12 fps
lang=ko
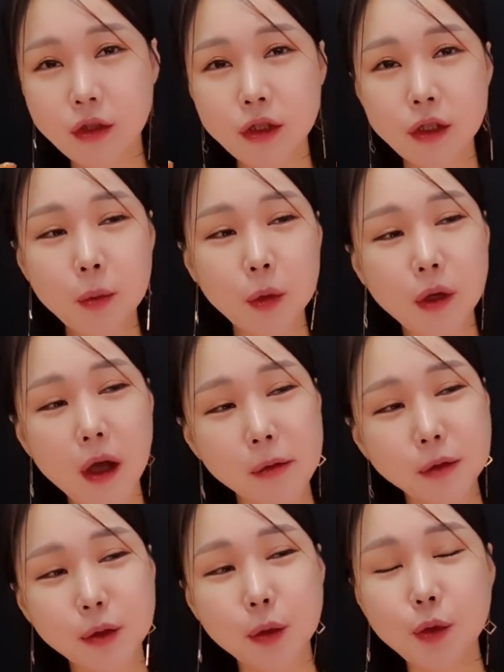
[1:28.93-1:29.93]

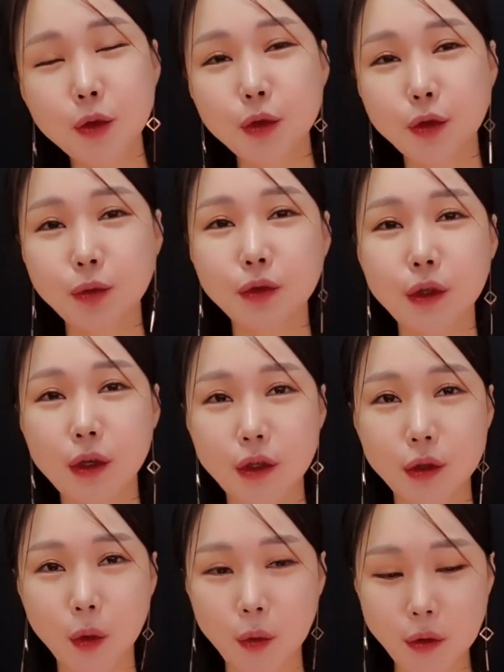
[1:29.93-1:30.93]
치킨보다 이 고추
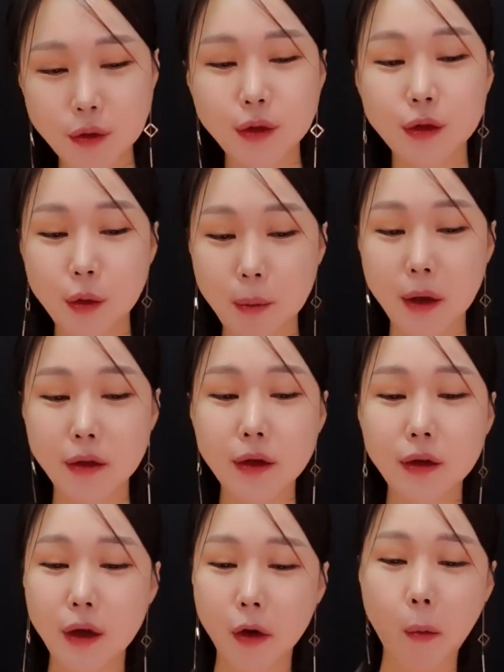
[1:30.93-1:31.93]
부각이 더 훨씬 더
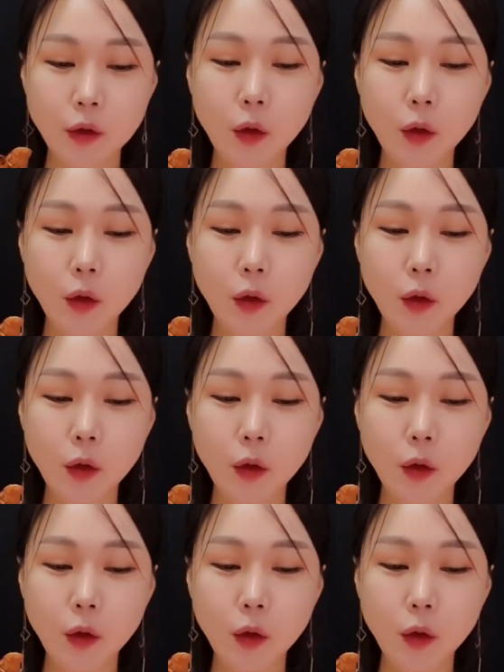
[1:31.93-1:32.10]
바삭해요.